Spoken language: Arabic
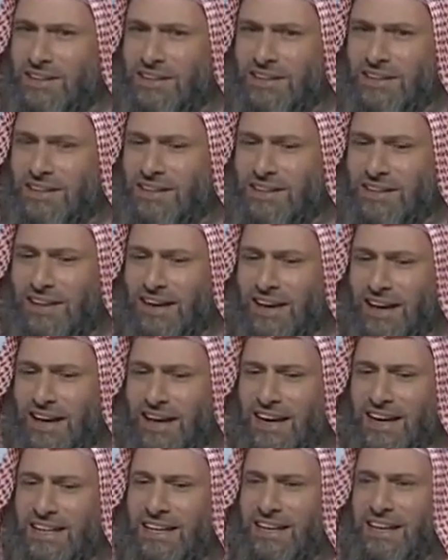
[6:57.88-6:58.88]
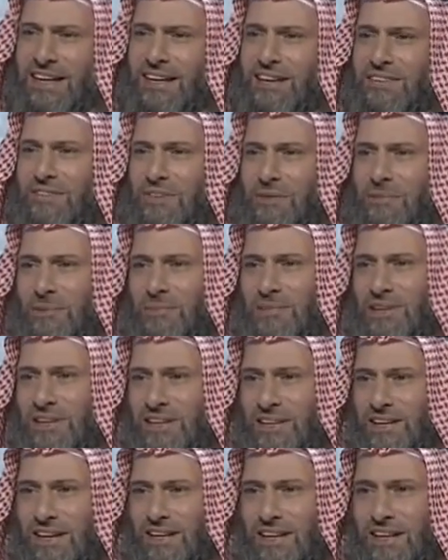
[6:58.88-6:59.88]
الحياة هنا في
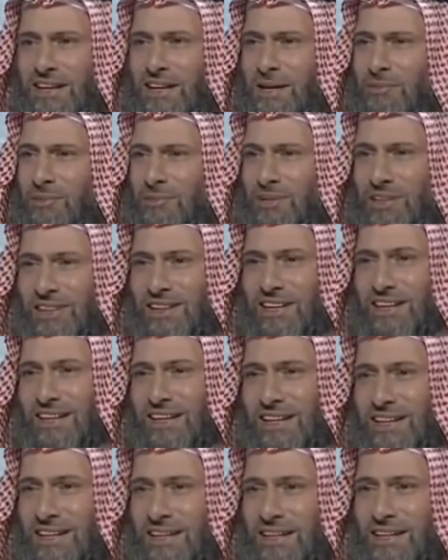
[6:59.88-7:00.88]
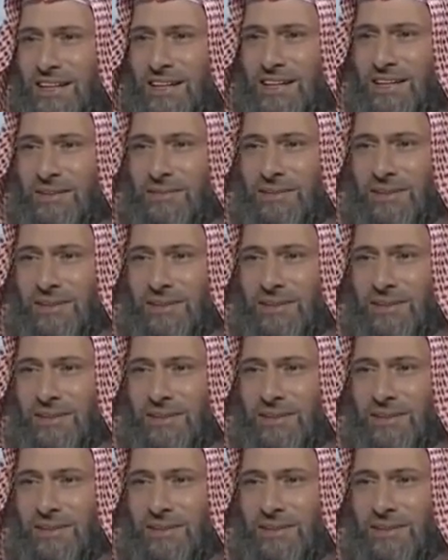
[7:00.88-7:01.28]
المملكة هذا النعمة من الله م.